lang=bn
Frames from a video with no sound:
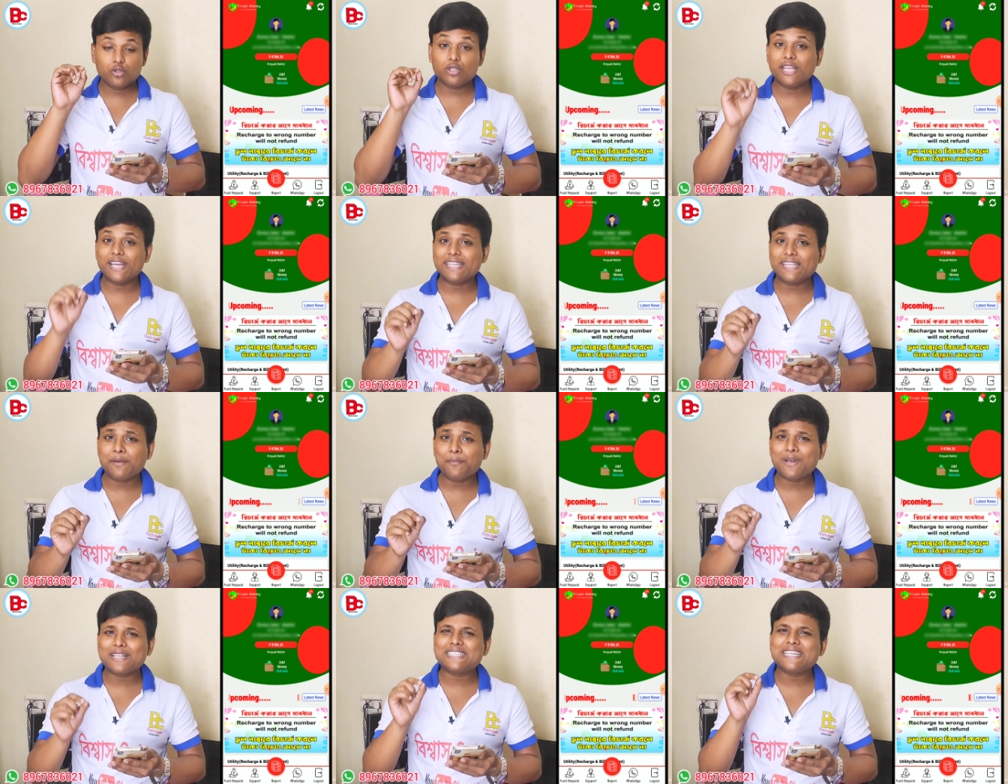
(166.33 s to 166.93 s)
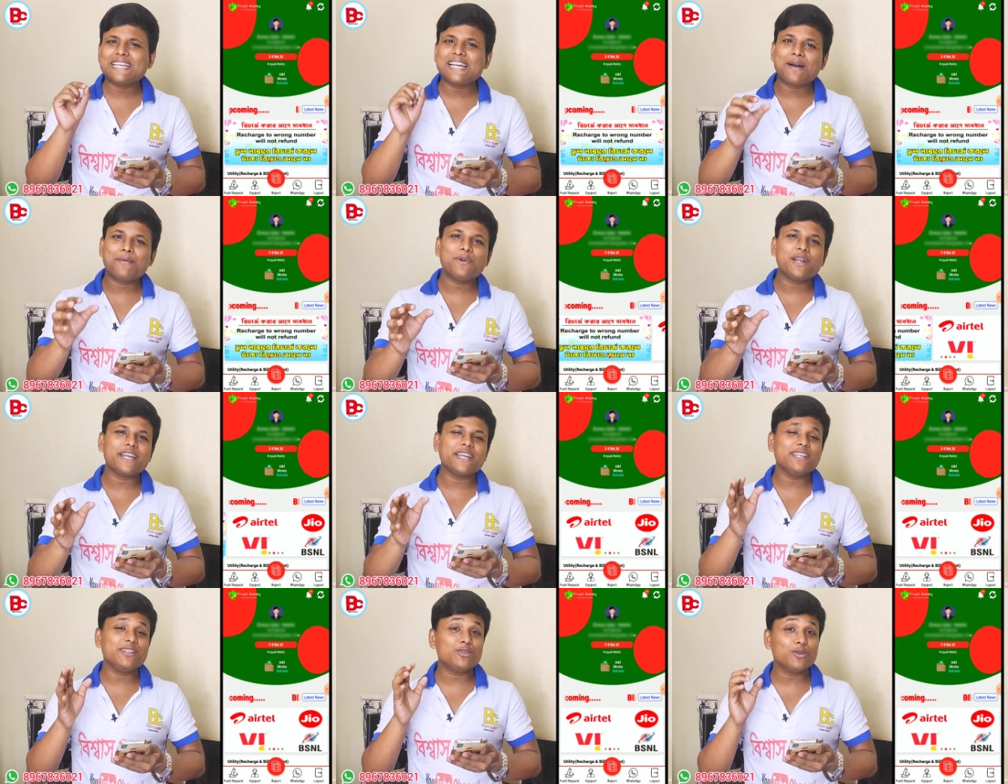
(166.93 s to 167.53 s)
তো দেখতেই পাচ্ছেন আমরা
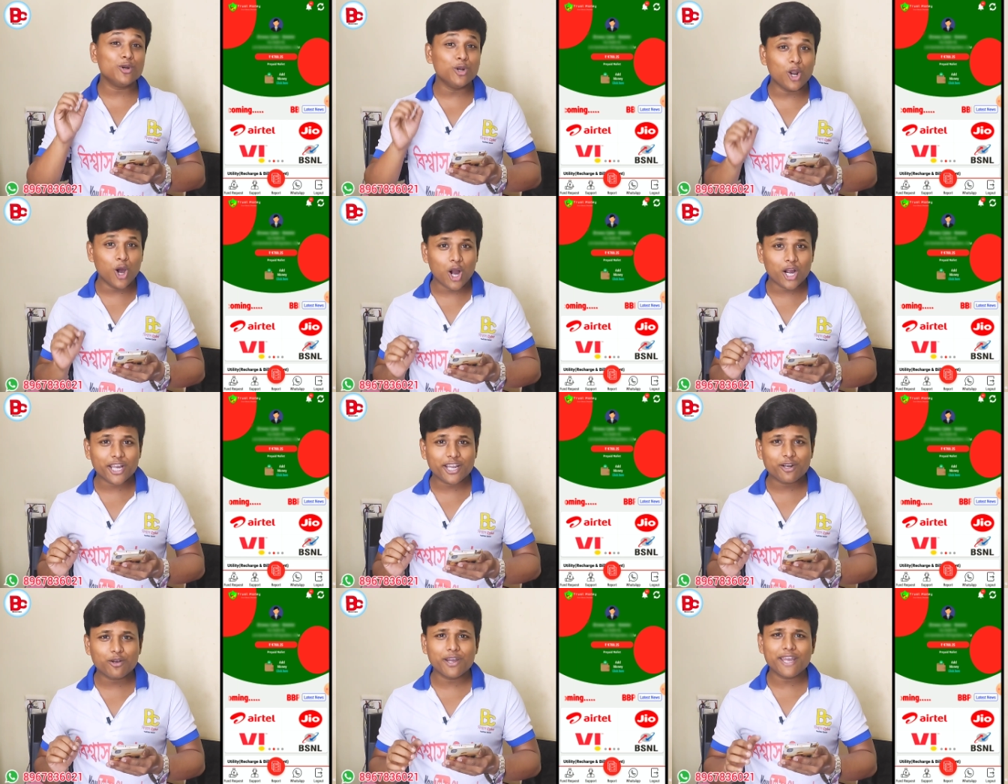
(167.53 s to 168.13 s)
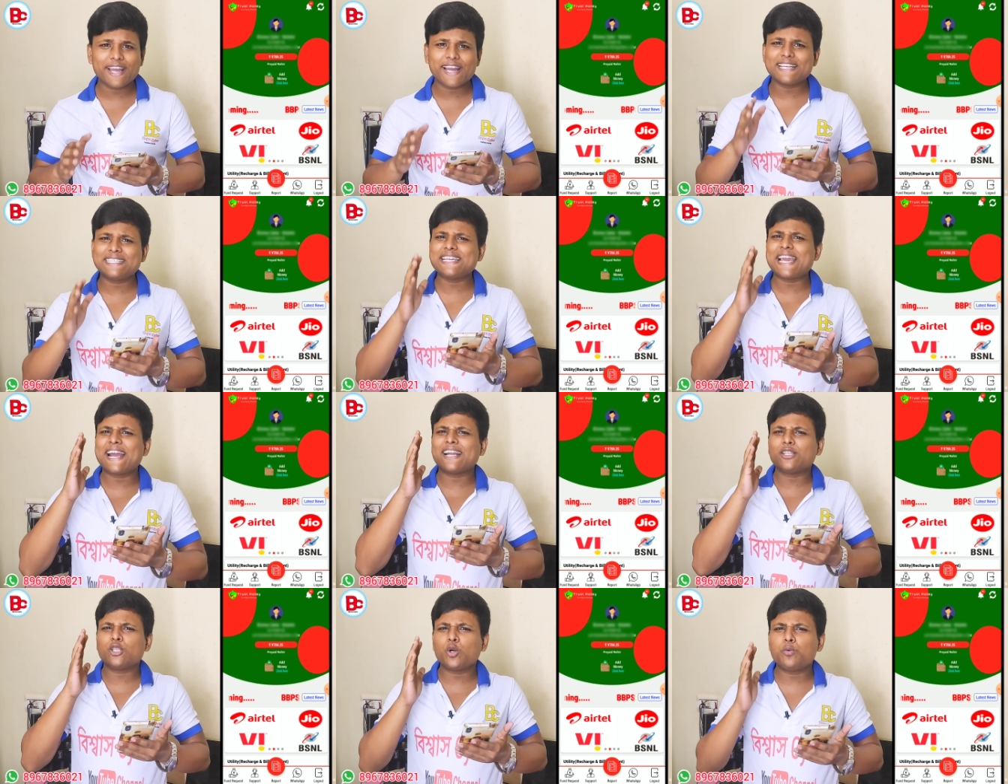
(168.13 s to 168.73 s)
কিন্তু লগ হয়ে গেছে
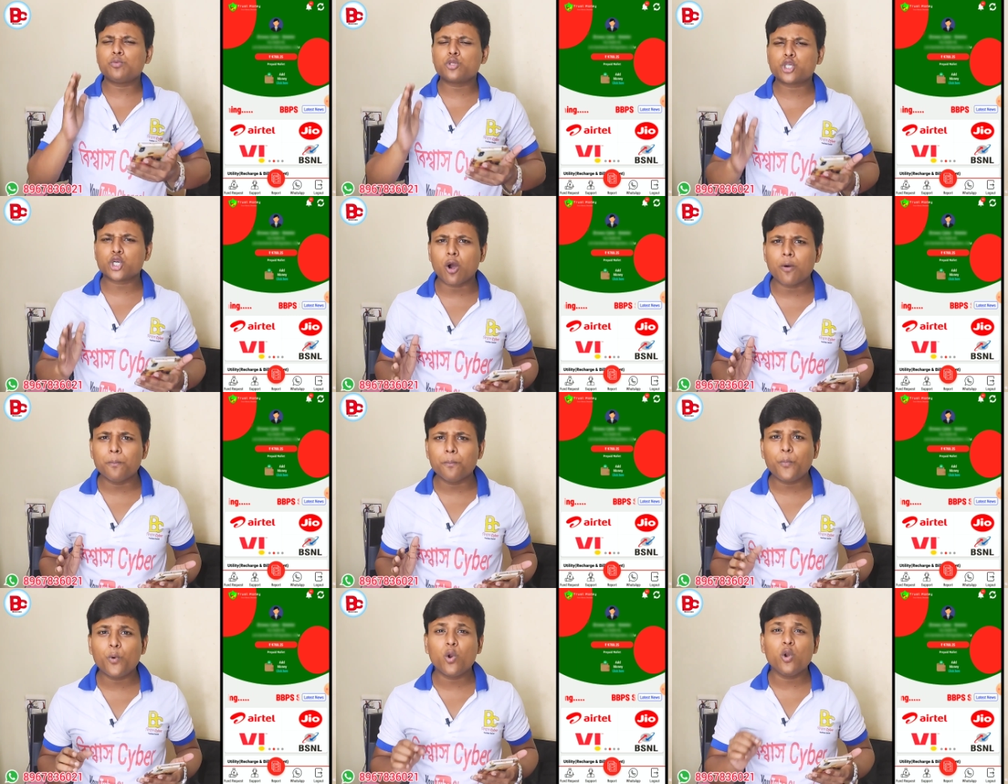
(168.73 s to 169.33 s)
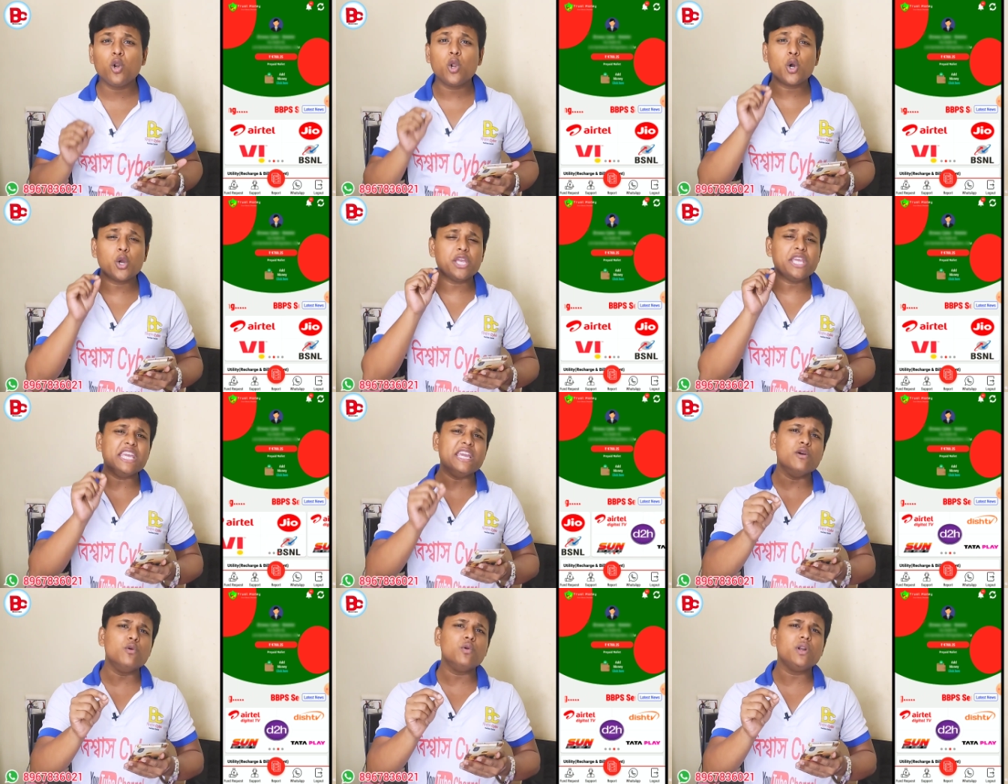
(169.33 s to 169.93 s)
একদম সম্পূর্ণ
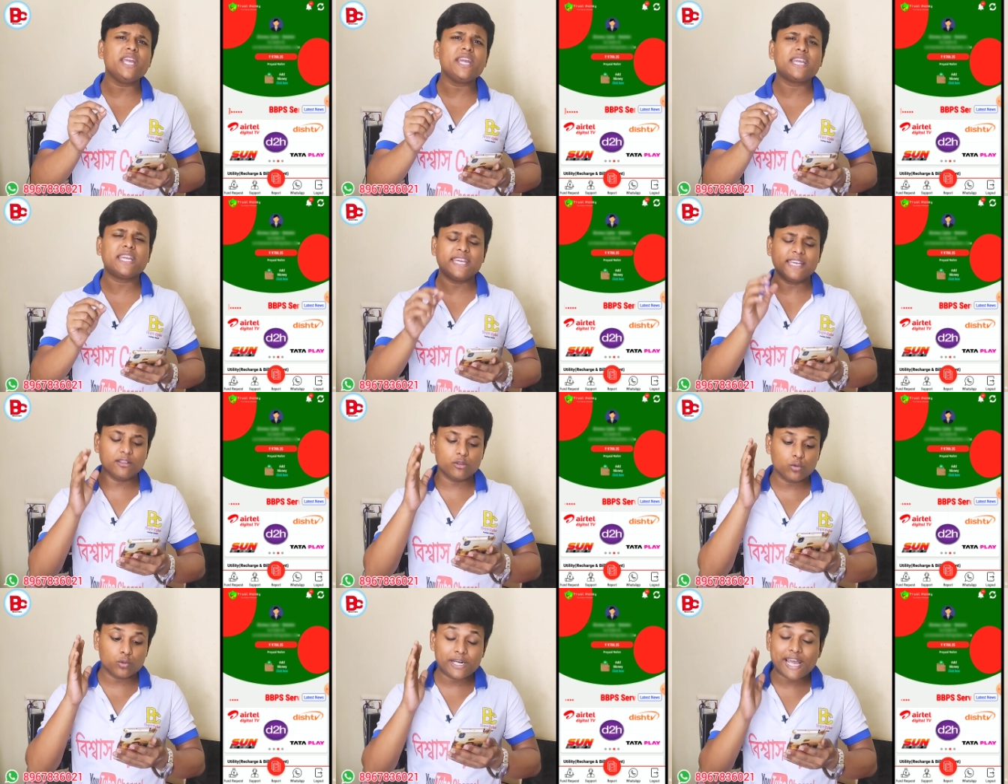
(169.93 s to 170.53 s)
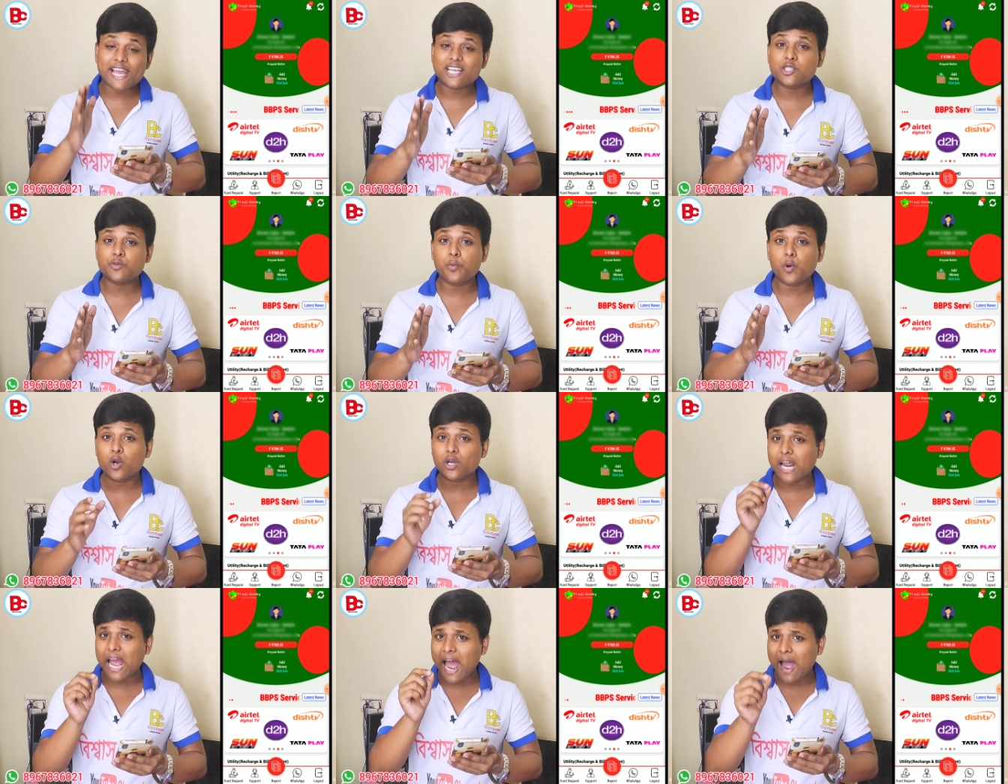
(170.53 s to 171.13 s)
ইউনিক কিন্তু
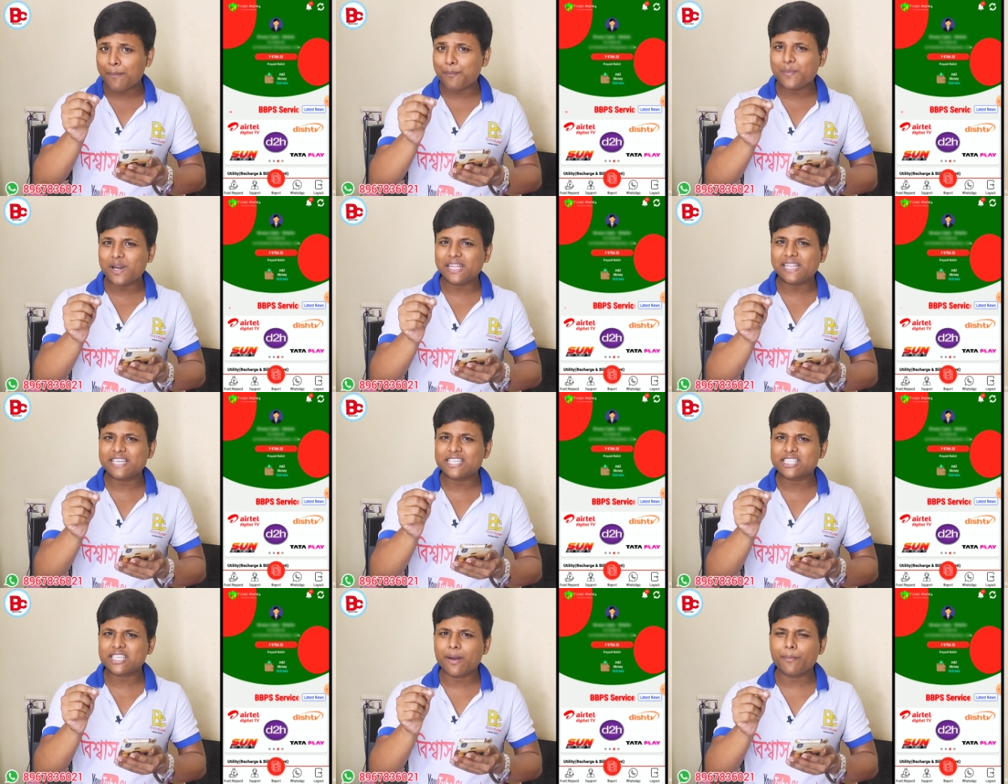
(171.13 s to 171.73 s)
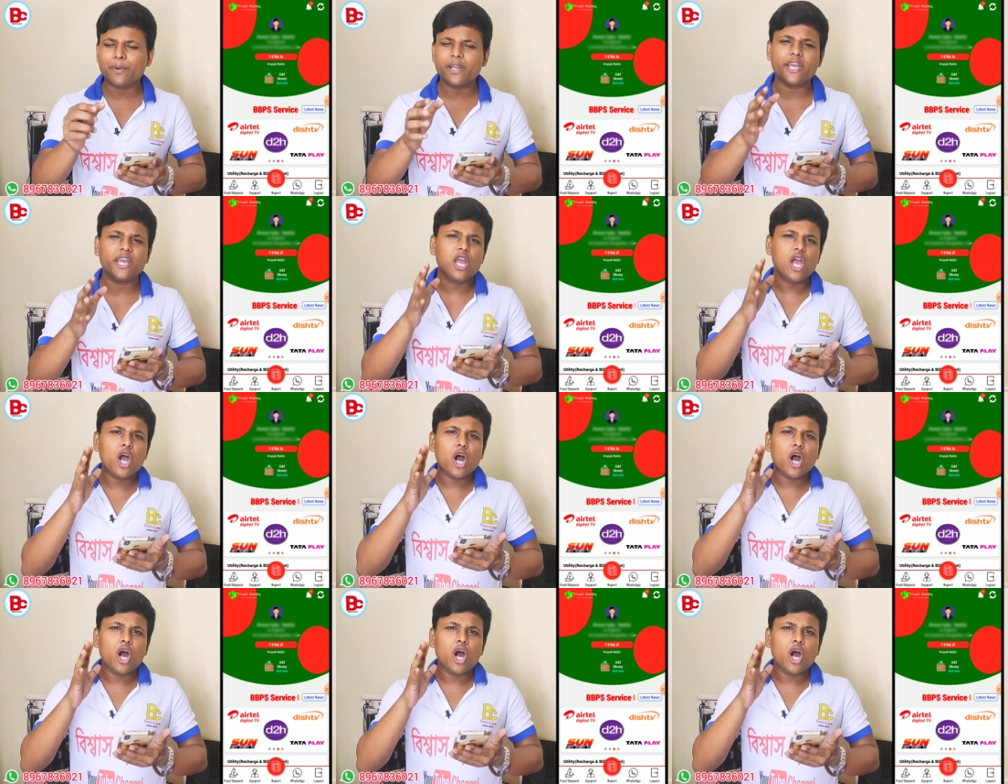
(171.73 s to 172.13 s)
ড্যাশবোর্ড আপনাদের সামনে